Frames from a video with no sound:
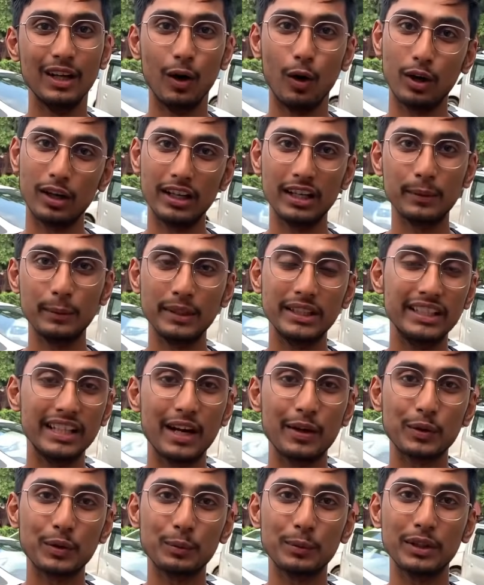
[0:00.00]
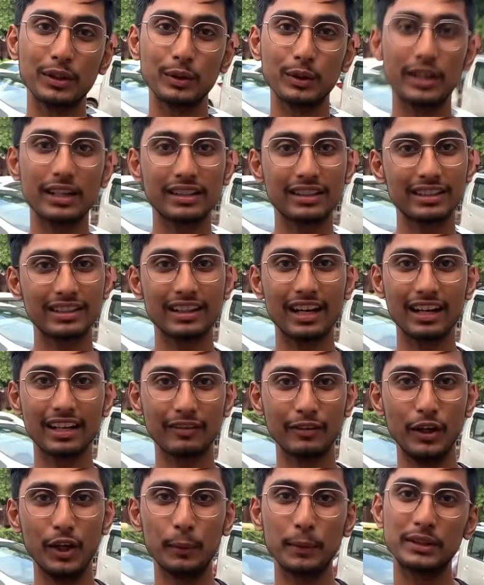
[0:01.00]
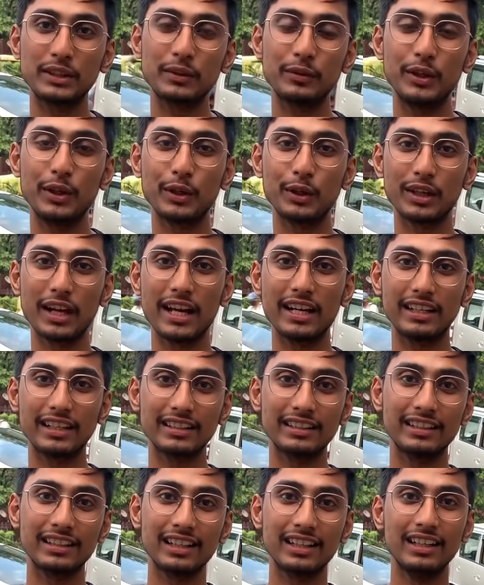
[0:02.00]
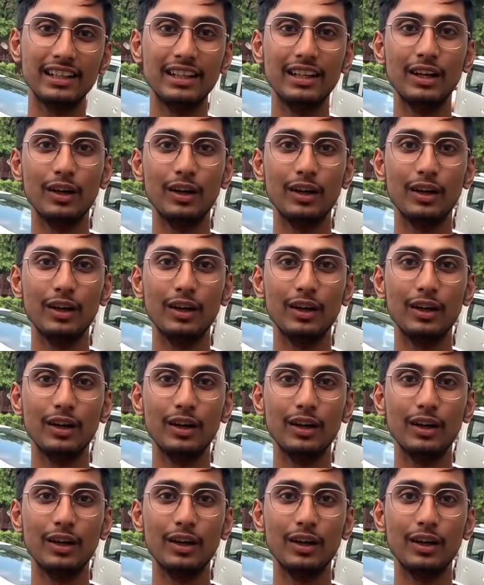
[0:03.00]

और लिख भी दिया है उसमें तो यार अगर वीडियो पसंद तो वीडियो को लाइक कर देना